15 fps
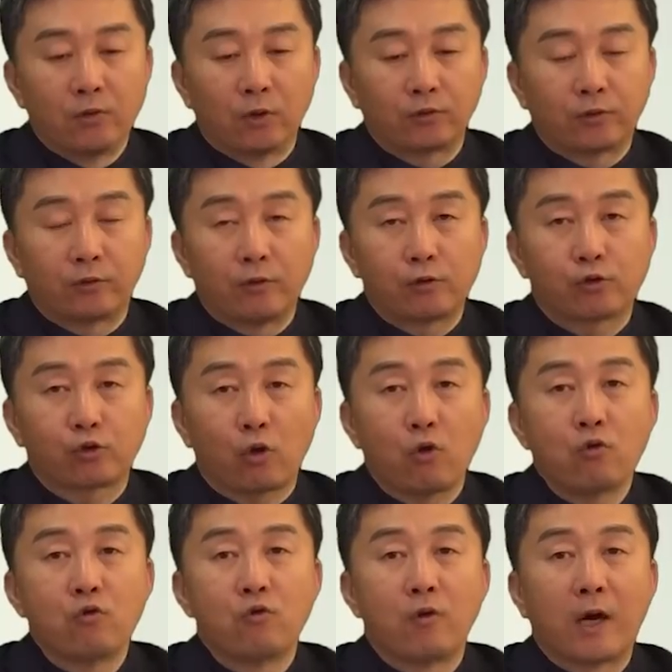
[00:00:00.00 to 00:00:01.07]
것들을
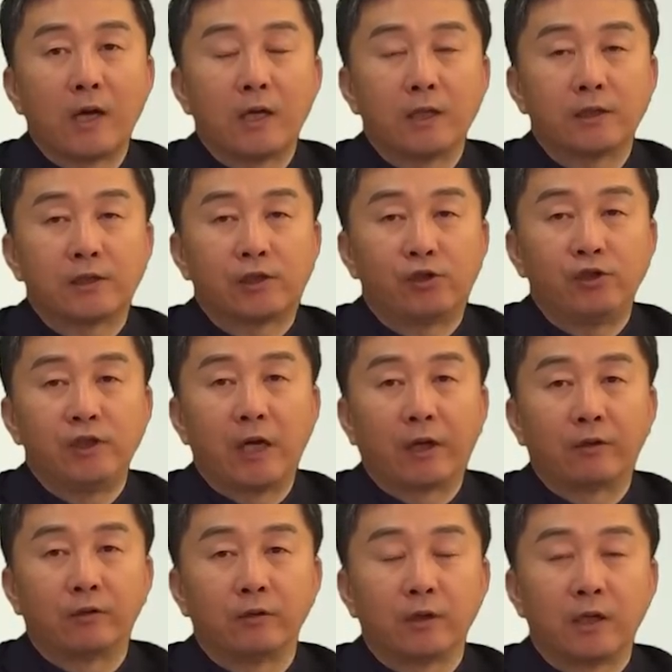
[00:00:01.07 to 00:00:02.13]
총괄
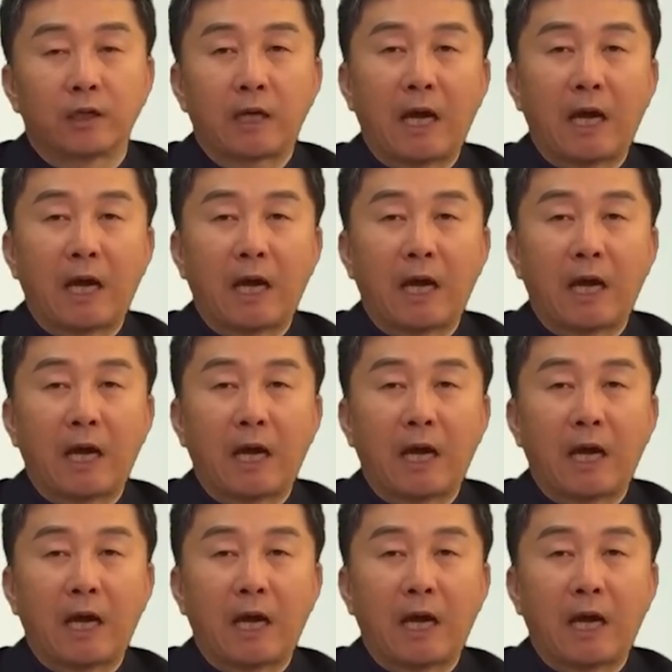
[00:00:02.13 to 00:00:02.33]
지휘하는